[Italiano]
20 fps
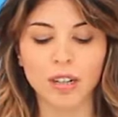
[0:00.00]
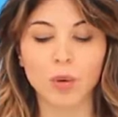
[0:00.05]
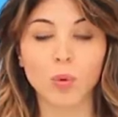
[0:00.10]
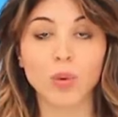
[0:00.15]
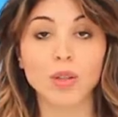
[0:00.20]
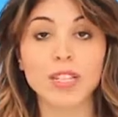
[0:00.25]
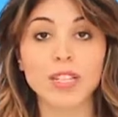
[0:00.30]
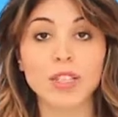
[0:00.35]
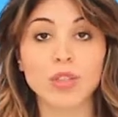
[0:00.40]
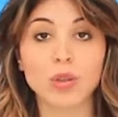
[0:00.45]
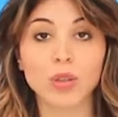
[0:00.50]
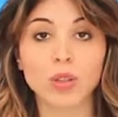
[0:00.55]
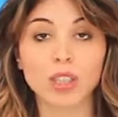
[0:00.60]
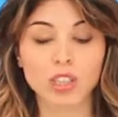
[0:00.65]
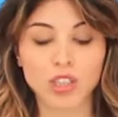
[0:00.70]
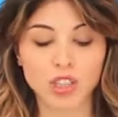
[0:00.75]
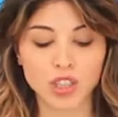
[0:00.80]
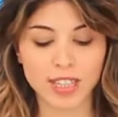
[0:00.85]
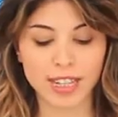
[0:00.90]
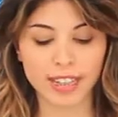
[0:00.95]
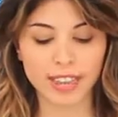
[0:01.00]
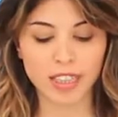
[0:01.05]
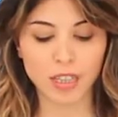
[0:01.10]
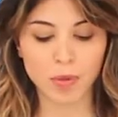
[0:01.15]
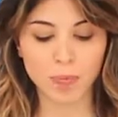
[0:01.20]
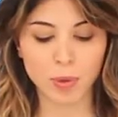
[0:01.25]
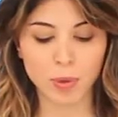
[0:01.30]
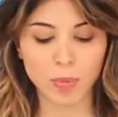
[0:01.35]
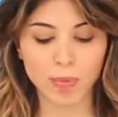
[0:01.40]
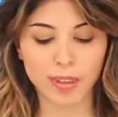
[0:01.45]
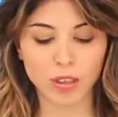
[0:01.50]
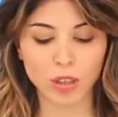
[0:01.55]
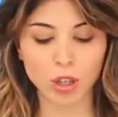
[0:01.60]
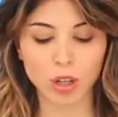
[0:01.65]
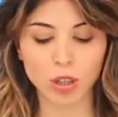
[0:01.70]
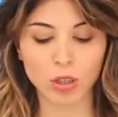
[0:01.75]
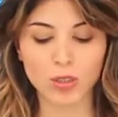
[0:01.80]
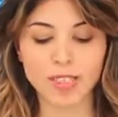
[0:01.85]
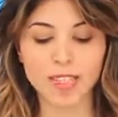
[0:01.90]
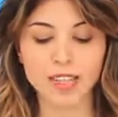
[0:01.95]
Questo incidente
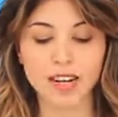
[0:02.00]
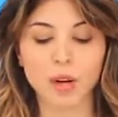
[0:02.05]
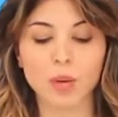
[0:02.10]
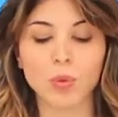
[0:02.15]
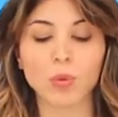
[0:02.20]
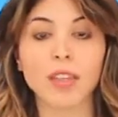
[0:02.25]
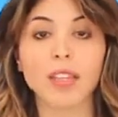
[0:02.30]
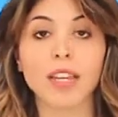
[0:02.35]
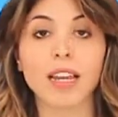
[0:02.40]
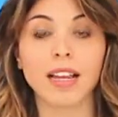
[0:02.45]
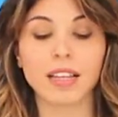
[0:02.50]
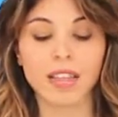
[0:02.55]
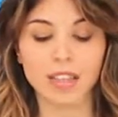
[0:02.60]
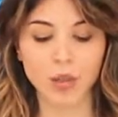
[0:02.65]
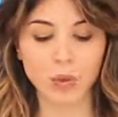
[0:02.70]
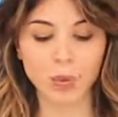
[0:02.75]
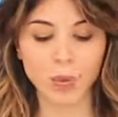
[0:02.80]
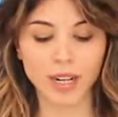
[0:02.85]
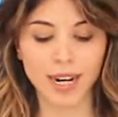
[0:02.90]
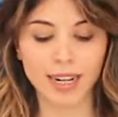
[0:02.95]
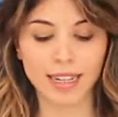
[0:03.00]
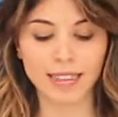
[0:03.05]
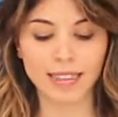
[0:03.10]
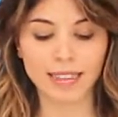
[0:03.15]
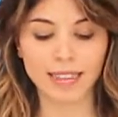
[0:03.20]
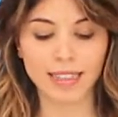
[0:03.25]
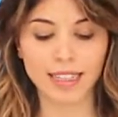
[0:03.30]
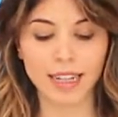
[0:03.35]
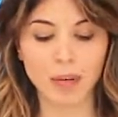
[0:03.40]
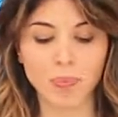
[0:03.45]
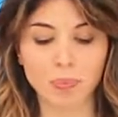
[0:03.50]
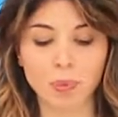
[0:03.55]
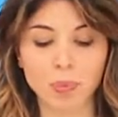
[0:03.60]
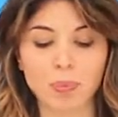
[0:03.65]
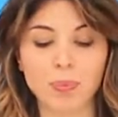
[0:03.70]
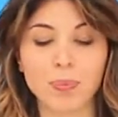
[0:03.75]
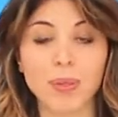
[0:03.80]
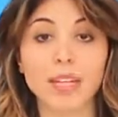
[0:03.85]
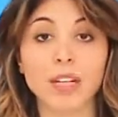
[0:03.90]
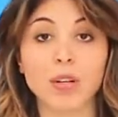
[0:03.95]
probatorio sarà utile agli inquirenti, la più
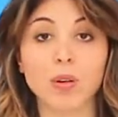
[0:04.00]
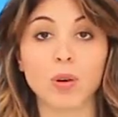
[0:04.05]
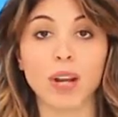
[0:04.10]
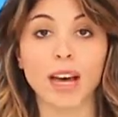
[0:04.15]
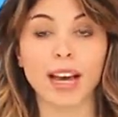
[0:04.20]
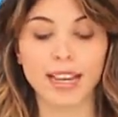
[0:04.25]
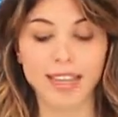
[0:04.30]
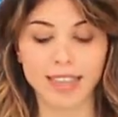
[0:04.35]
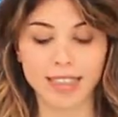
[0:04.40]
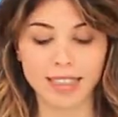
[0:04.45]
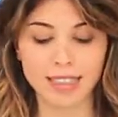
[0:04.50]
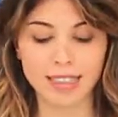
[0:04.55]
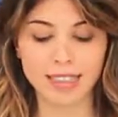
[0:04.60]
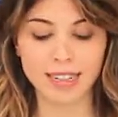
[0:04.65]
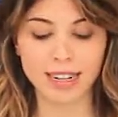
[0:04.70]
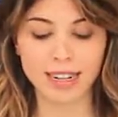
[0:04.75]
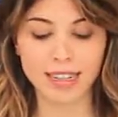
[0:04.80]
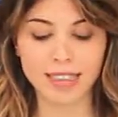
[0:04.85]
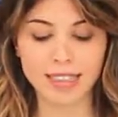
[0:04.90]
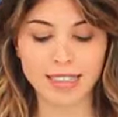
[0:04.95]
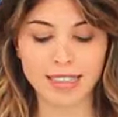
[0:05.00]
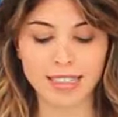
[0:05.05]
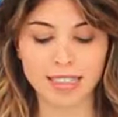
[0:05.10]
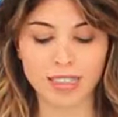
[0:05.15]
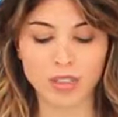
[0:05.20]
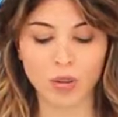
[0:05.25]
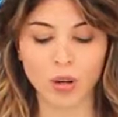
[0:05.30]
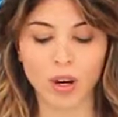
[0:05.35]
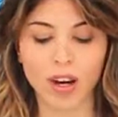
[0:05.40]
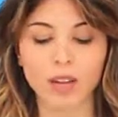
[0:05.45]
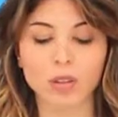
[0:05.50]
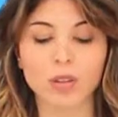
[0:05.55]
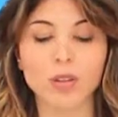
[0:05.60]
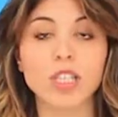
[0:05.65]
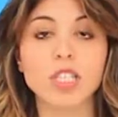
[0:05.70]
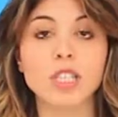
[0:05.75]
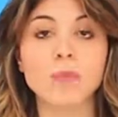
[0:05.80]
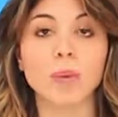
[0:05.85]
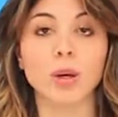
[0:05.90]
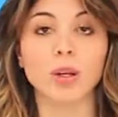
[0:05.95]
piccola e il ragazzino hanno
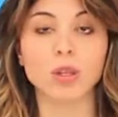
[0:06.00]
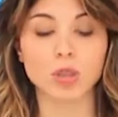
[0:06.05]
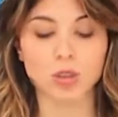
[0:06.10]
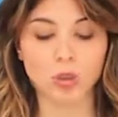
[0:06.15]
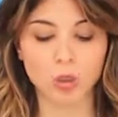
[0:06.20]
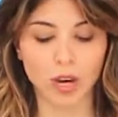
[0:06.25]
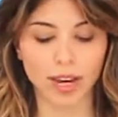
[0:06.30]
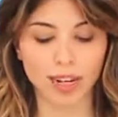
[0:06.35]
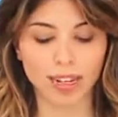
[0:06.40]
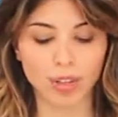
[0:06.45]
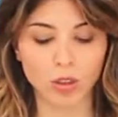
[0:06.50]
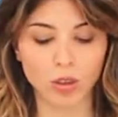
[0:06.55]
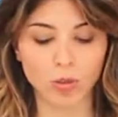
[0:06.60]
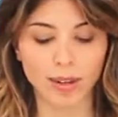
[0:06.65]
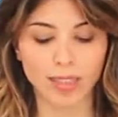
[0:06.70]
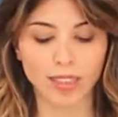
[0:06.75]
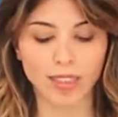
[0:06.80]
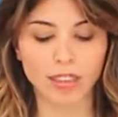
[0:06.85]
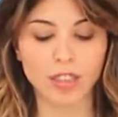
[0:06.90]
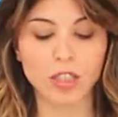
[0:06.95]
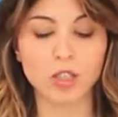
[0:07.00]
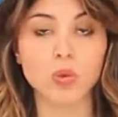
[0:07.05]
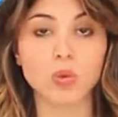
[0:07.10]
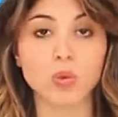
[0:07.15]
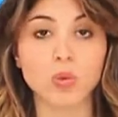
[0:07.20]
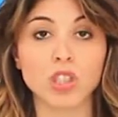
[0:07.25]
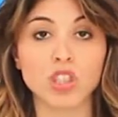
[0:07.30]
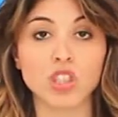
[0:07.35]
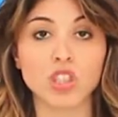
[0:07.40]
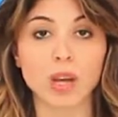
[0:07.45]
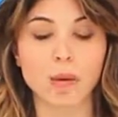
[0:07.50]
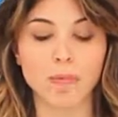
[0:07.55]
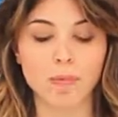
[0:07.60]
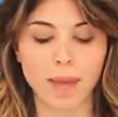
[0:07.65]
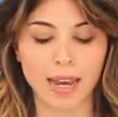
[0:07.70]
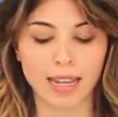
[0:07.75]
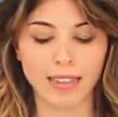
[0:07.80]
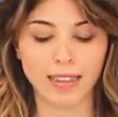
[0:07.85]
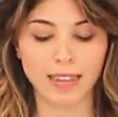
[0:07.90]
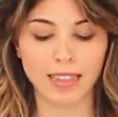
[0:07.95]
risposto alle domande del giudice
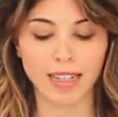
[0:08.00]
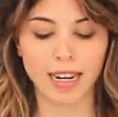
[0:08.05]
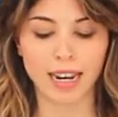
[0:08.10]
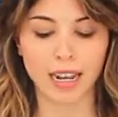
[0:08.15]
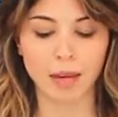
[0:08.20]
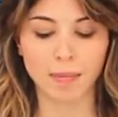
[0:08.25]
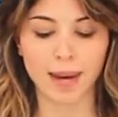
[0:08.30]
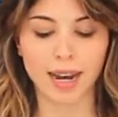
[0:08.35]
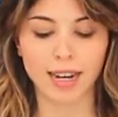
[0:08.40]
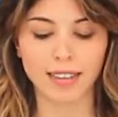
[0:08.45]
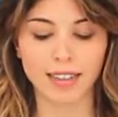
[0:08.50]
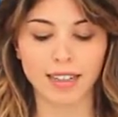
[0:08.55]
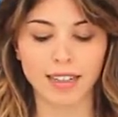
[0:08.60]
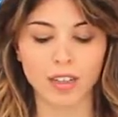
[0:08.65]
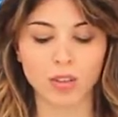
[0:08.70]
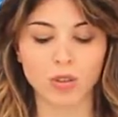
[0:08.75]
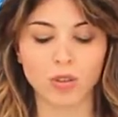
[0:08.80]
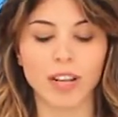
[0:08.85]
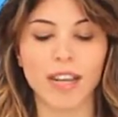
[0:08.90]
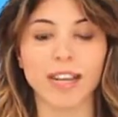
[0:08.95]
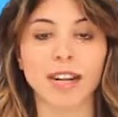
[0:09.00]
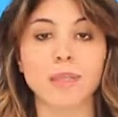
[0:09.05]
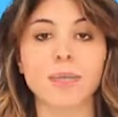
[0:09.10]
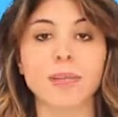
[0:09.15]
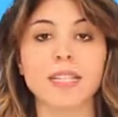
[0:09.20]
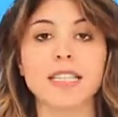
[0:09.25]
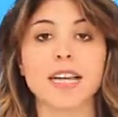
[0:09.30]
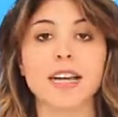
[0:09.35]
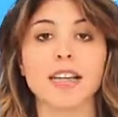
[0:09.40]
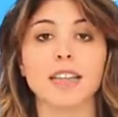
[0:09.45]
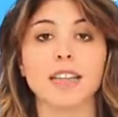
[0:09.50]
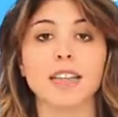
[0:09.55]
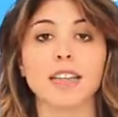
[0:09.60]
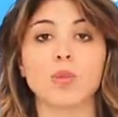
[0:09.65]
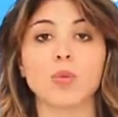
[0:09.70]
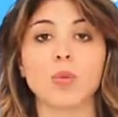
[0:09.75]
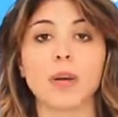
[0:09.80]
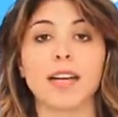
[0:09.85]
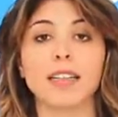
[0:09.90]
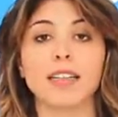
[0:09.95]
mentre la madre non era presente
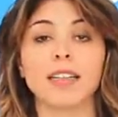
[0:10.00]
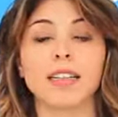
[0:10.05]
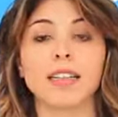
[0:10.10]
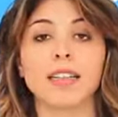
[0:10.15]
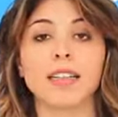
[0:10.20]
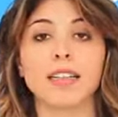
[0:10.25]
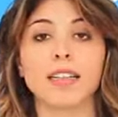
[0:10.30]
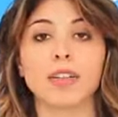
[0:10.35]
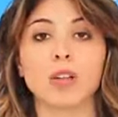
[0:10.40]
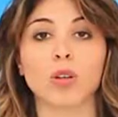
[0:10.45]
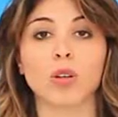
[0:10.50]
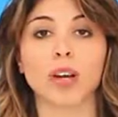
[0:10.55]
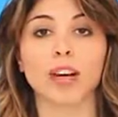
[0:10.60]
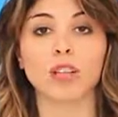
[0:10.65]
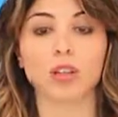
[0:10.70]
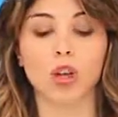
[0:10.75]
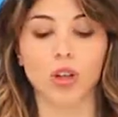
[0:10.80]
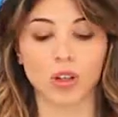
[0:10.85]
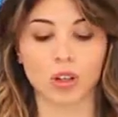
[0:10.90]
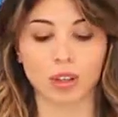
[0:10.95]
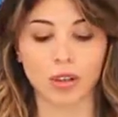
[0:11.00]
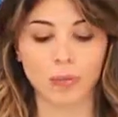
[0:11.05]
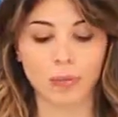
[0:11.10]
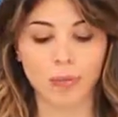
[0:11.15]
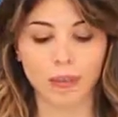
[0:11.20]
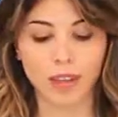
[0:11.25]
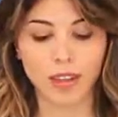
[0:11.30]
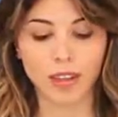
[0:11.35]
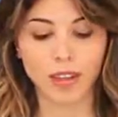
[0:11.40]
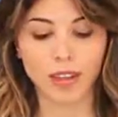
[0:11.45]
durante l'interrogatorio.